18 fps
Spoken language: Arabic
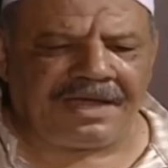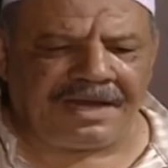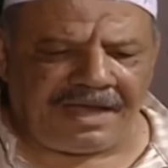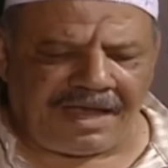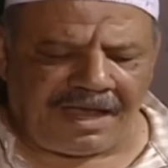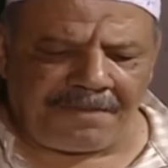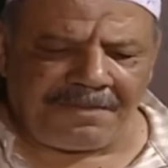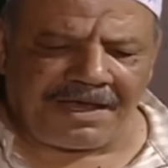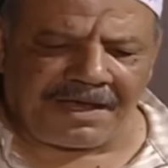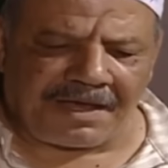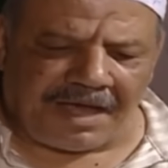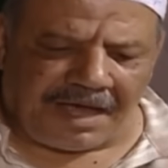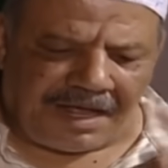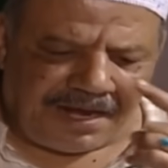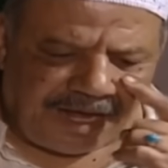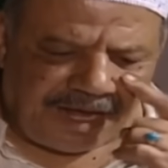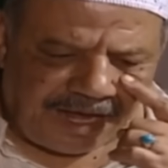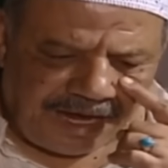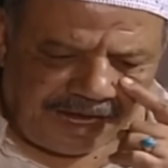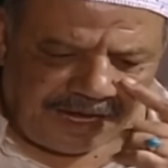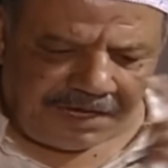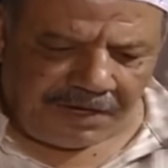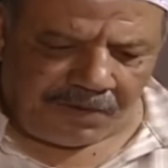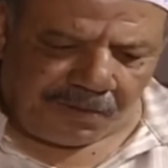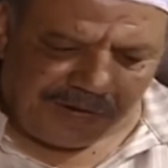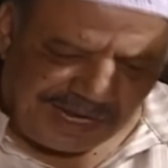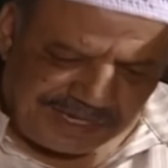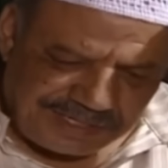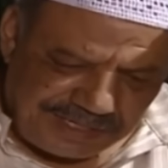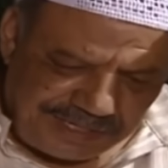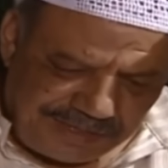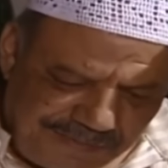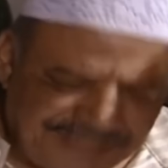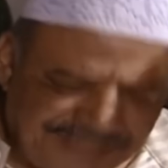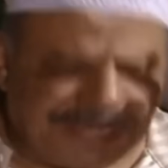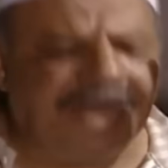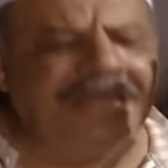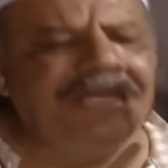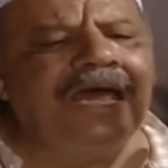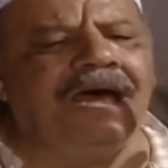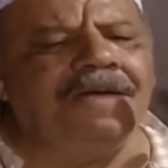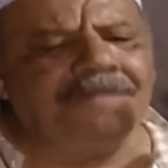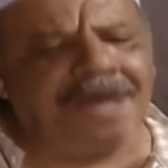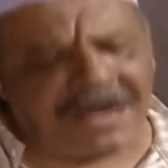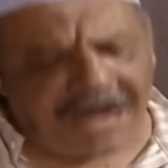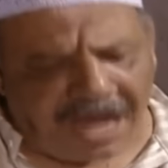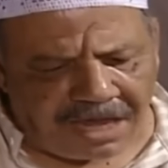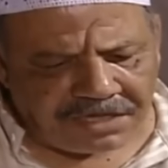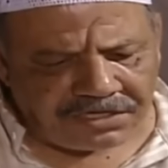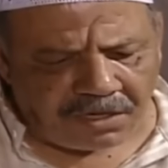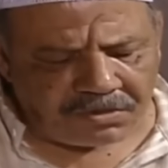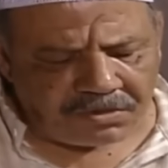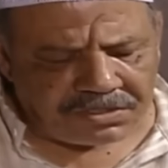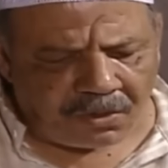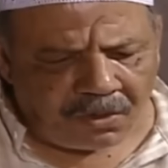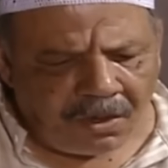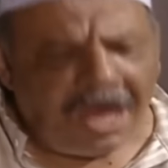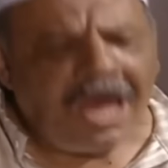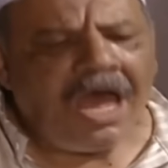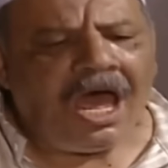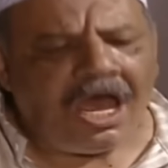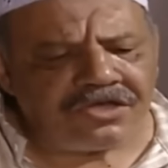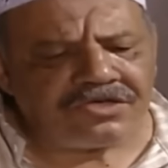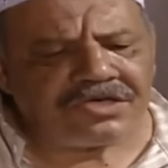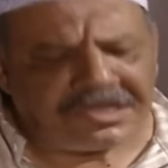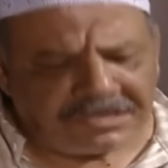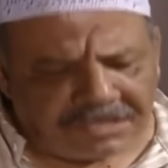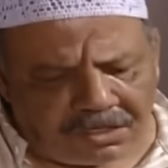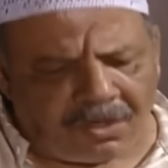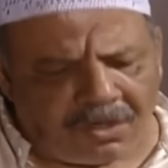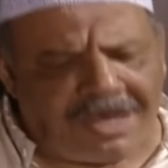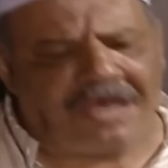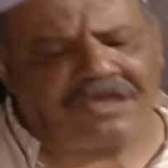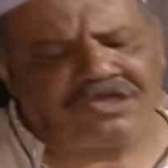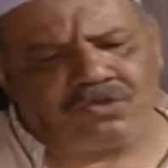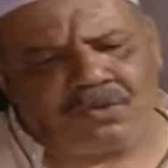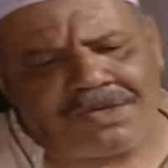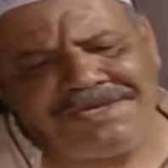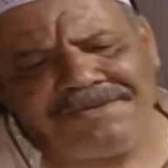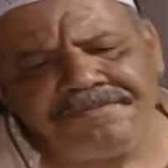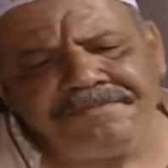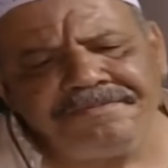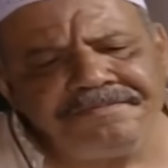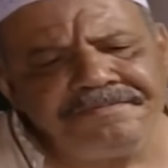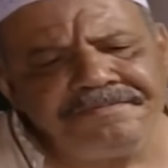كلامك على عيني وراسي بس هلا ما رح اجوزه اجلت له اياها شوي